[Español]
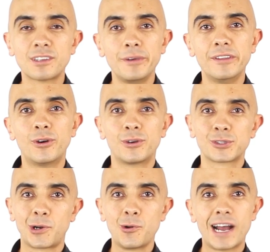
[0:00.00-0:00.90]
este video en
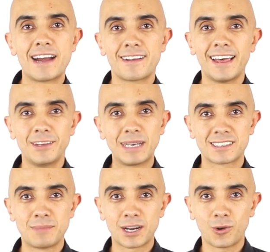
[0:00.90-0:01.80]
otro lugar, además
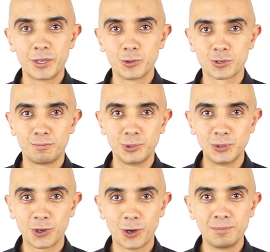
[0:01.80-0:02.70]
de
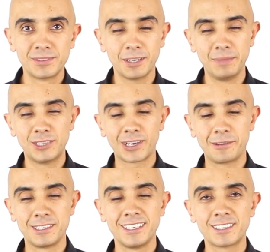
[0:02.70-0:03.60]
marcoayuso.com, te invito a
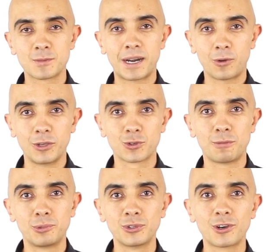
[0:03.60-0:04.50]
que visites
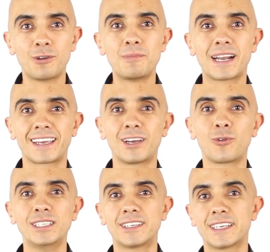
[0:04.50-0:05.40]
marcoayuso.com para que
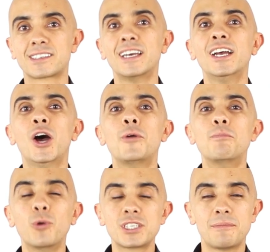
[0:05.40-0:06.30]
encuentres
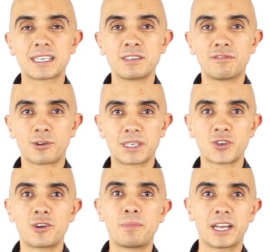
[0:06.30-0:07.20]
mucha más
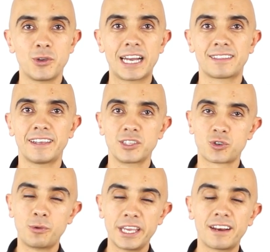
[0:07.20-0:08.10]
información para ayudarte a
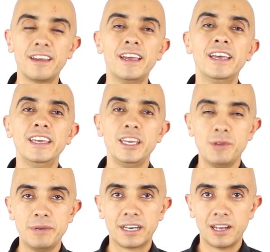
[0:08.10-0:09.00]
descubrir y
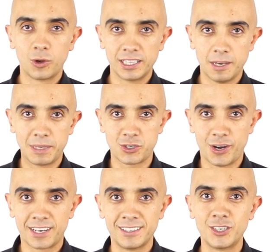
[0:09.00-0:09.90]
vivir de lo que te
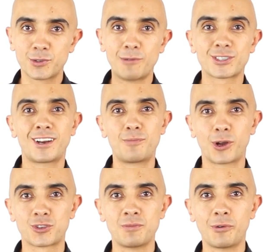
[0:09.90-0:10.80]
apasiona. Nos vemos en el
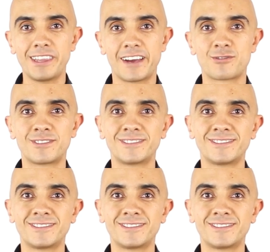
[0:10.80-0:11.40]
próximo video.